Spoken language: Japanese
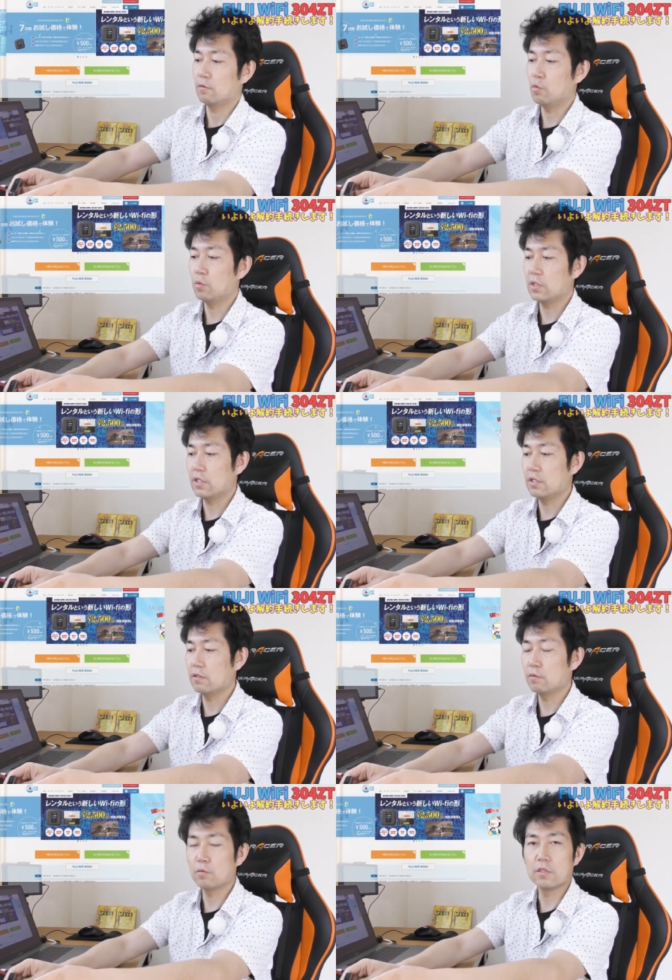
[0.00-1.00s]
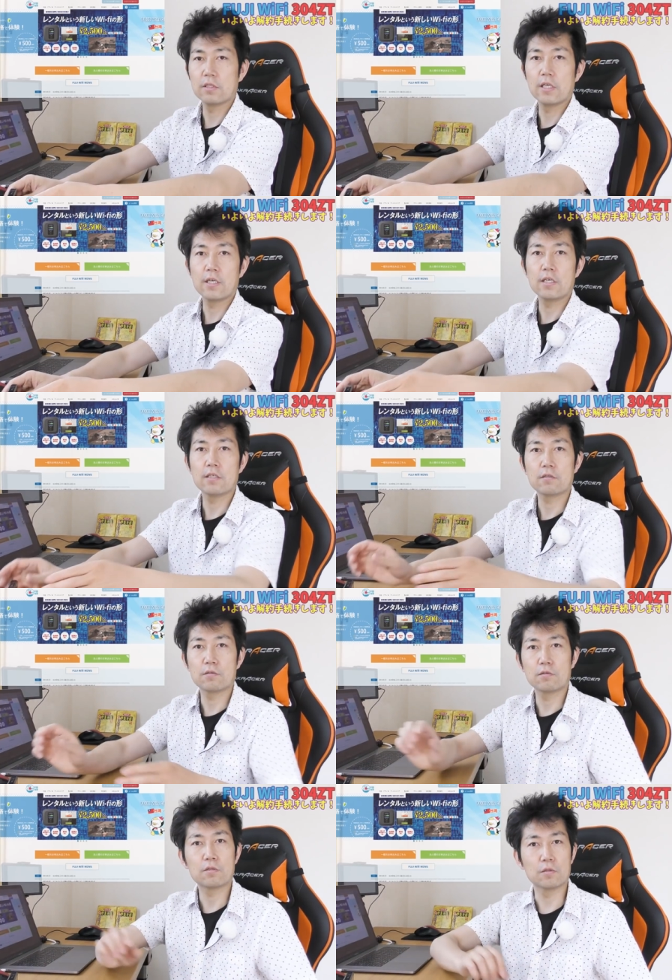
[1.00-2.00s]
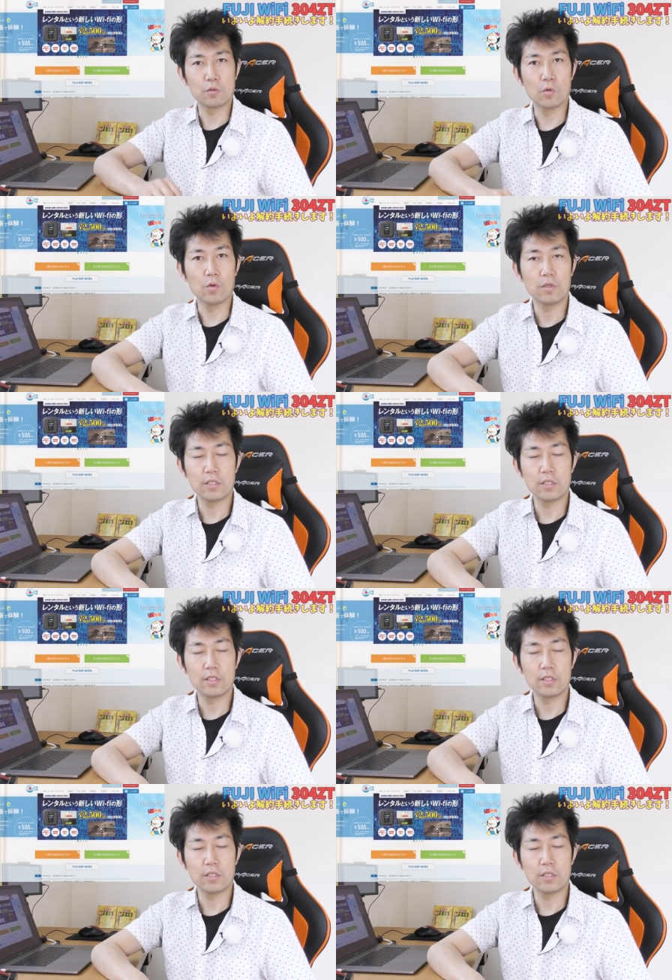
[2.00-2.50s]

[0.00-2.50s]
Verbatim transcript: ここ最近ずっとですね、解約するすると